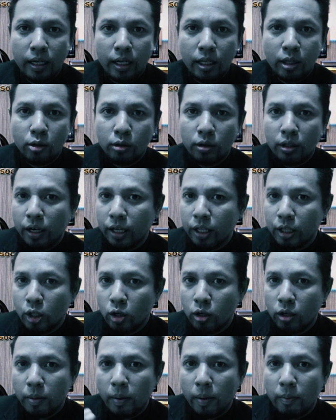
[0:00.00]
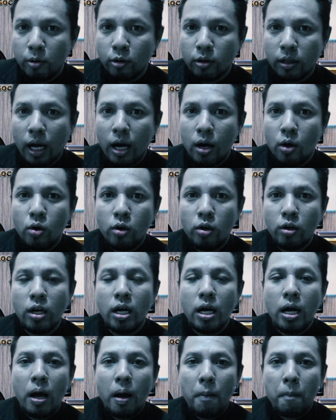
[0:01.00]
Itu terhitung 50 tahun,
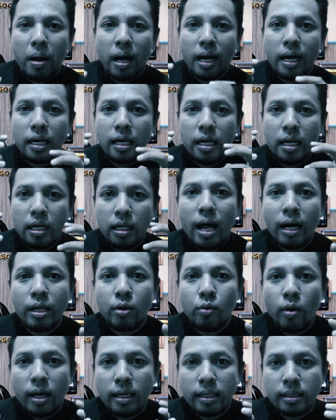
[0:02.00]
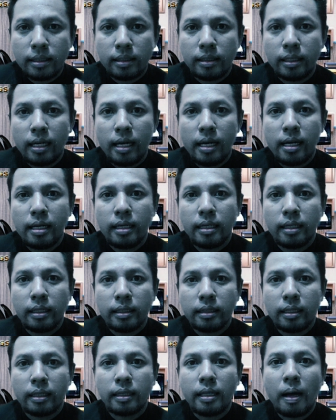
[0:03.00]
maka ahli warisnya
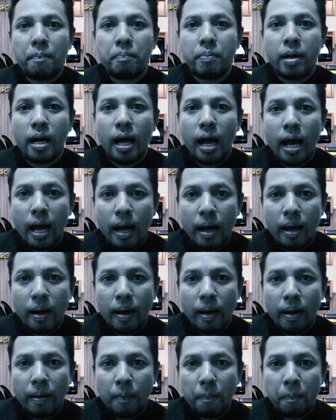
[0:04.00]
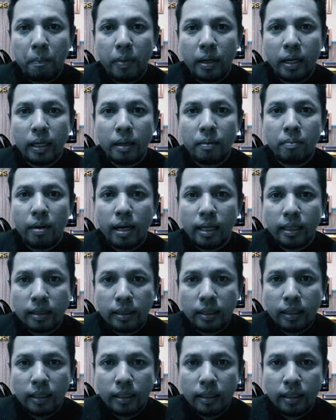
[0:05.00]
tetap berhak
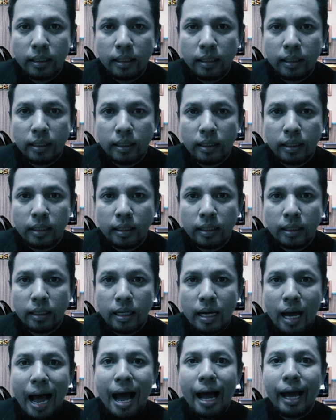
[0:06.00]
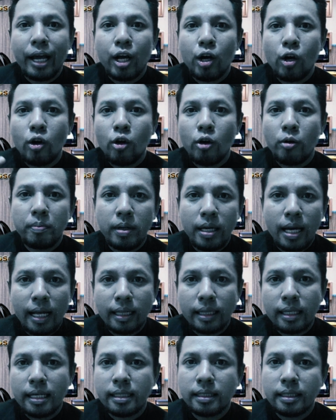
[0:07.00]
menikmati hak ekonomi
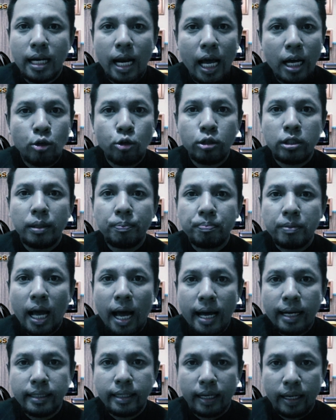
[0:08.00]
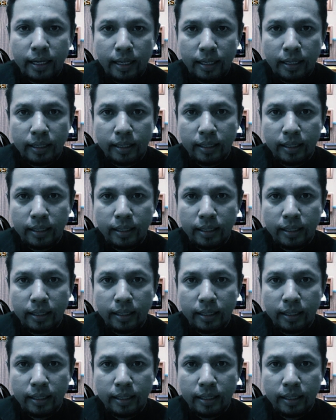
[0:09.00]
atas lagu ciptaannya.